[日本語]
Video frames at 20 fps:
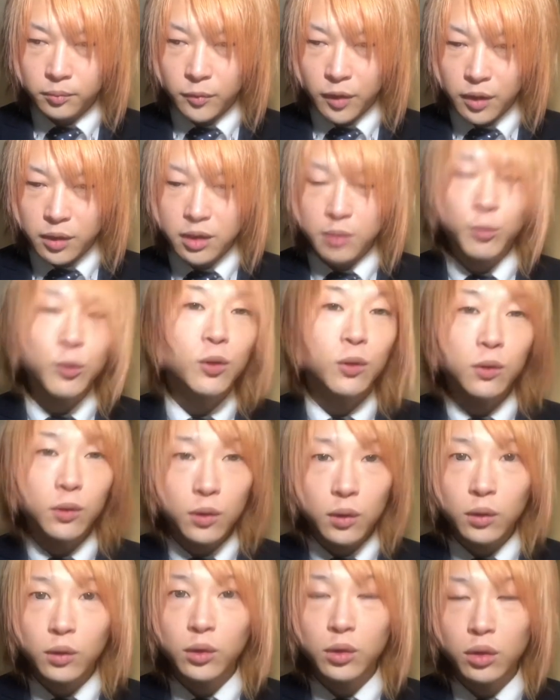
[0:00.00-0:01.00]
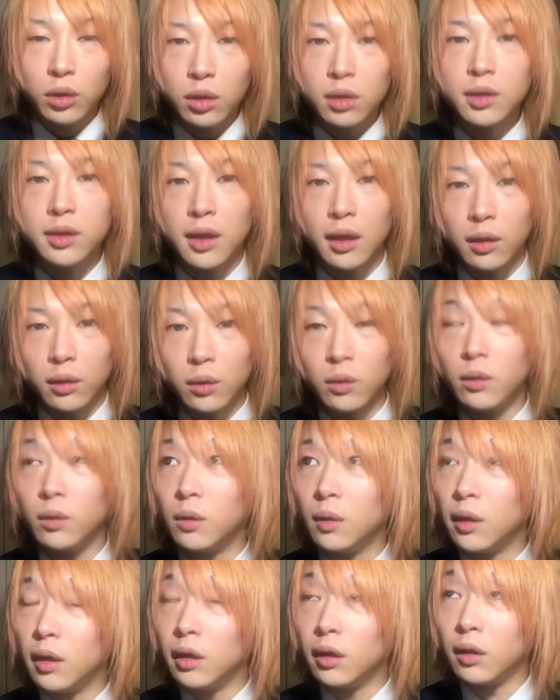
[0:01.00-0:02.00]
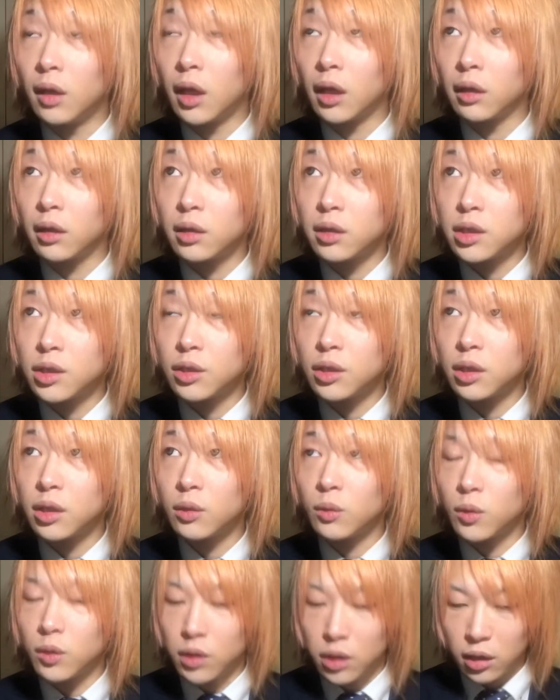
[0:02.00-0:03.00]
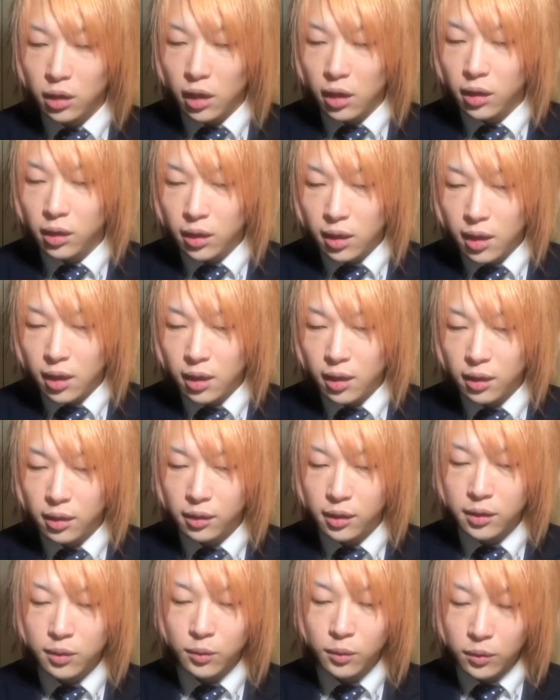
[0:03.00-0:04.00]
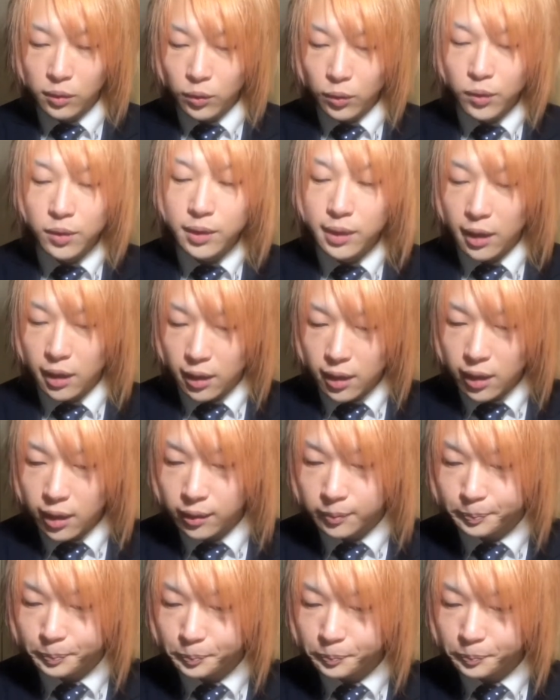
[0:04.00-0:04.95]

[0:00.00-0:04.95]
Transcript: 地元の同級生と、話をしていて、でその同級生が、